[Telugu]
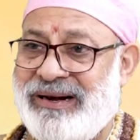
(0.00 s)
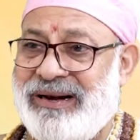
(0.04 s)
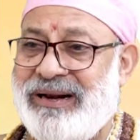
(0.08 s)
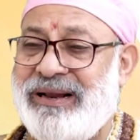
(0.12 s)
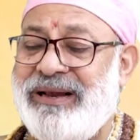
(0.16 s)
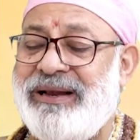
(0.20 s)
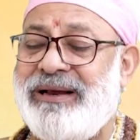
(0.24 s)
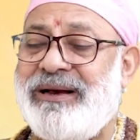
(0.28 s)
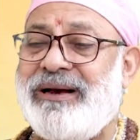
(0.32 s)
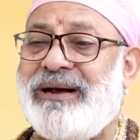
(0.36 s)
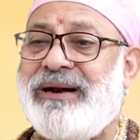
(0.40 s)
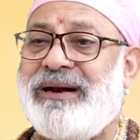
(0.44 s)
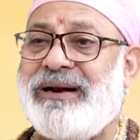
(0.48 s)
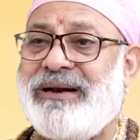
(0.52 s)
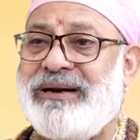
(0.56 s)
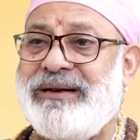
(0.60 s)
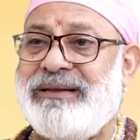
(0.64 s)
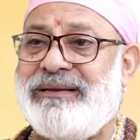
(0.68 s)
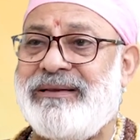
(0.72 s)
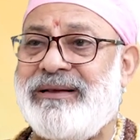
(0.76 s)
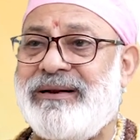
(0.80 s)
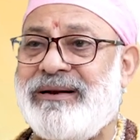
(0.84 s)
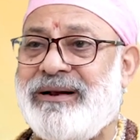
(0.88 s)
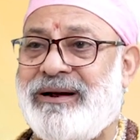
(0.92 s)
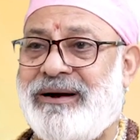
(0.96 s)
లీగల్
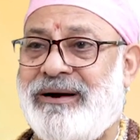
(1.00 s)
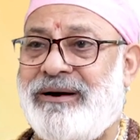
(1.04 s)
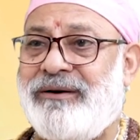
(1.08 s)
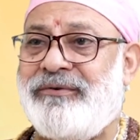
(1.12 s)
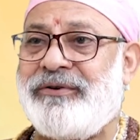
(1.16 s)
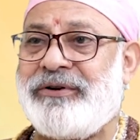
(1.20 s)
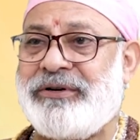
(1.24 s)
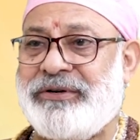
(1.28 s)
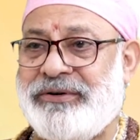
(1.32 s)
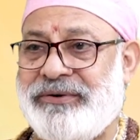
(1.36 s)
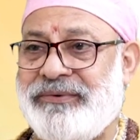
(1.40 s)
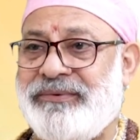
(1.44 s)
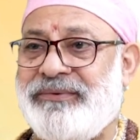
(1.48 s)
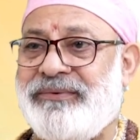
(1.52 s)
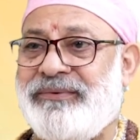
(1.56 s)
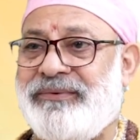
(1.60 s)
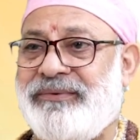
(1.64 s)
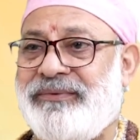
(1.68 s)
రీజన్ కావచ్చు